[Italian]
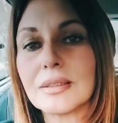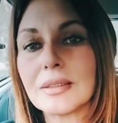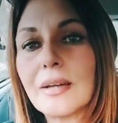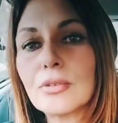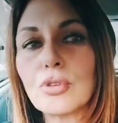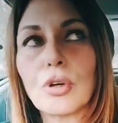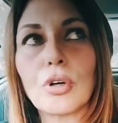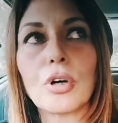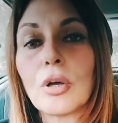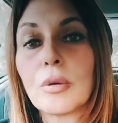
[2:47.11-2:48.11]

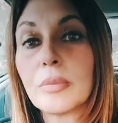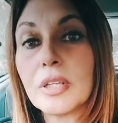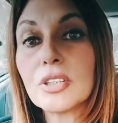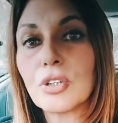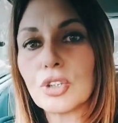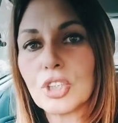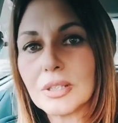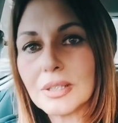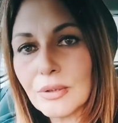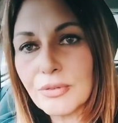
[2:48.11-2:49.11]
intanto
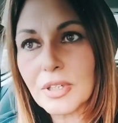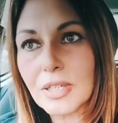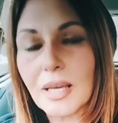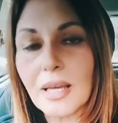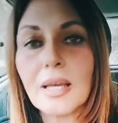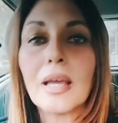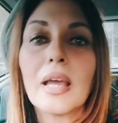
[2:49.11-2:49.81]
medico-scientifiche